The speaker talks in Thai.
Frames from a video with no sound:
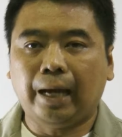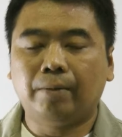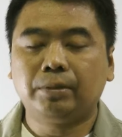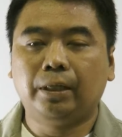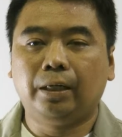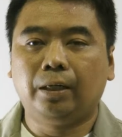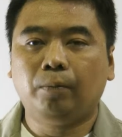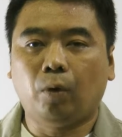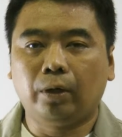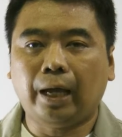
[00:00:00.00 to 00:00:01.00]
การนำเสนอ
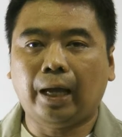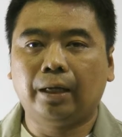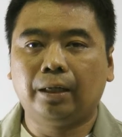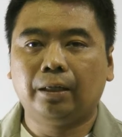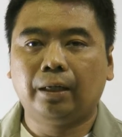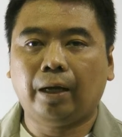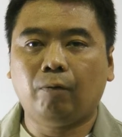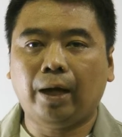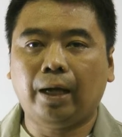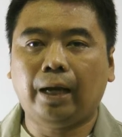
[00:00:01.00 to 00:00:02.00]
ผลงานนะครับ
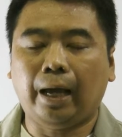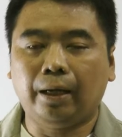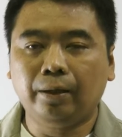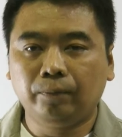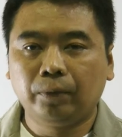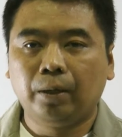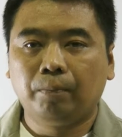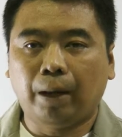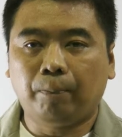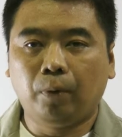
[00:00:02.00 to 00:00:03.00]
ว่าหลัง
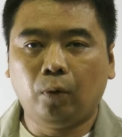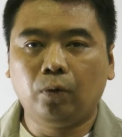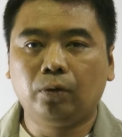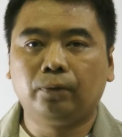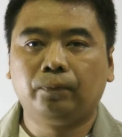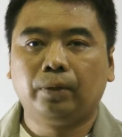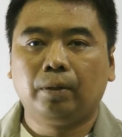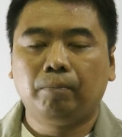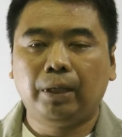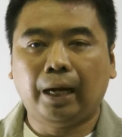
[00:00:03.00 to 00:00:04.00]
ปรับปรุง
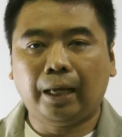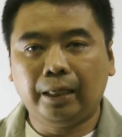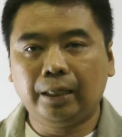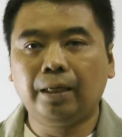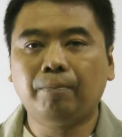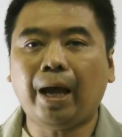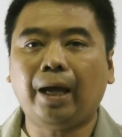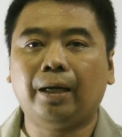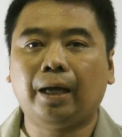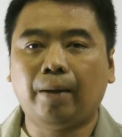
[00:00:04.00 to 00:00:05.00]
มีอะไรดีขึ้นบ้า
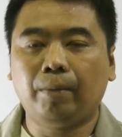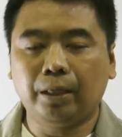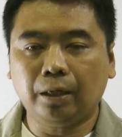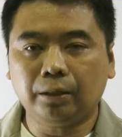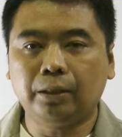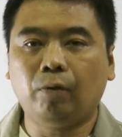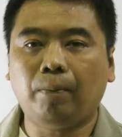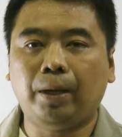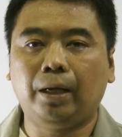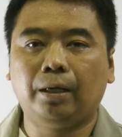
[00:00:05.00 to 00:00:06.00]
งนะครับ อันนี้ก็ถือว่า
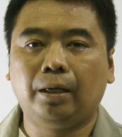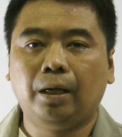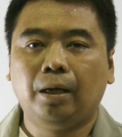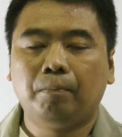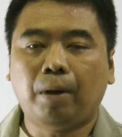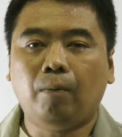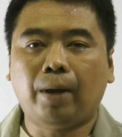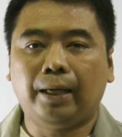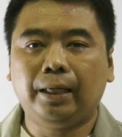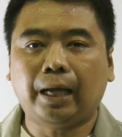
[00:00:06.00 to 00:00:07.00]
เป็นเป้าห
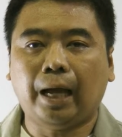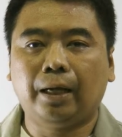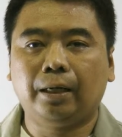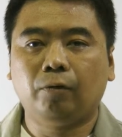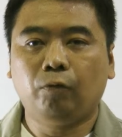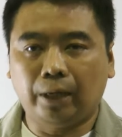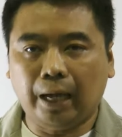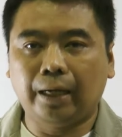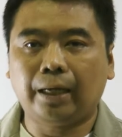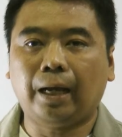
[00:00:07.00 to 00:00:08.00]
มายในการฝึก
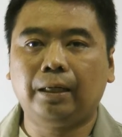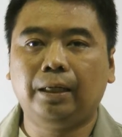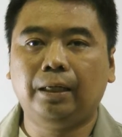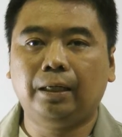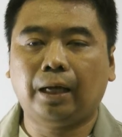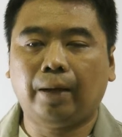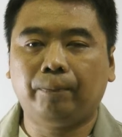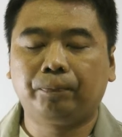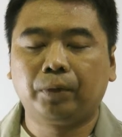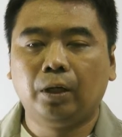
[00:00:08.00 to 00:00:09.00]
งานในครั้งนี้นะครับ
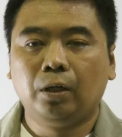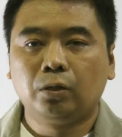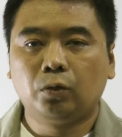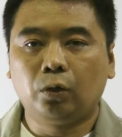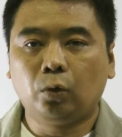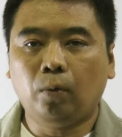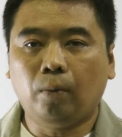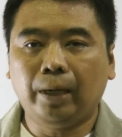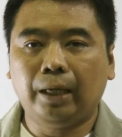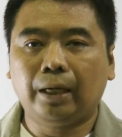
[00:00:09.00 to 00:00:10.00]
ส่วนตัวผ
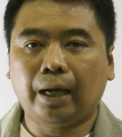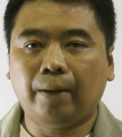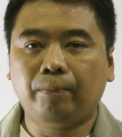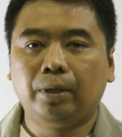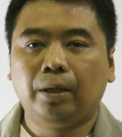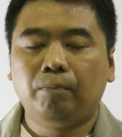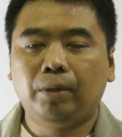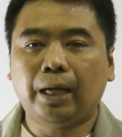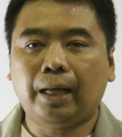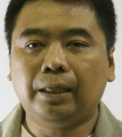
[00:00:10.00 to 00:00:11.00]
มเองนะครับ
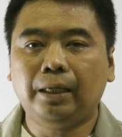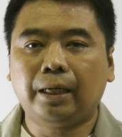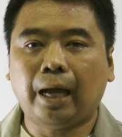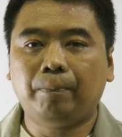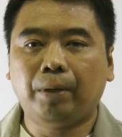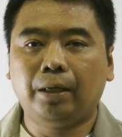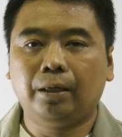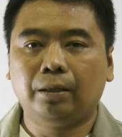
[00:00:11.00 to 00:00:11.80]
มีหน้าที่ในการเป็น